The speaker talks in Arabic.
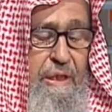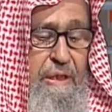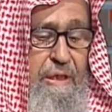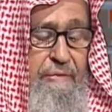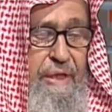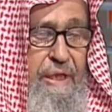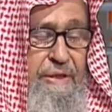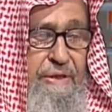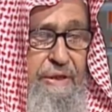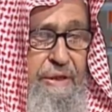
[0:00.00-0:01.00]
أكثر من
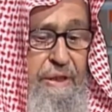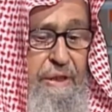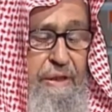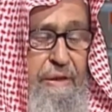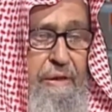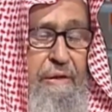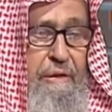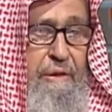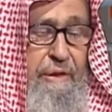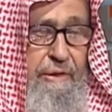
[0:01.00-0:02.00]
حاجته
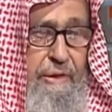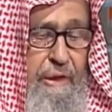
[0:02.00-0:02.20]
إلى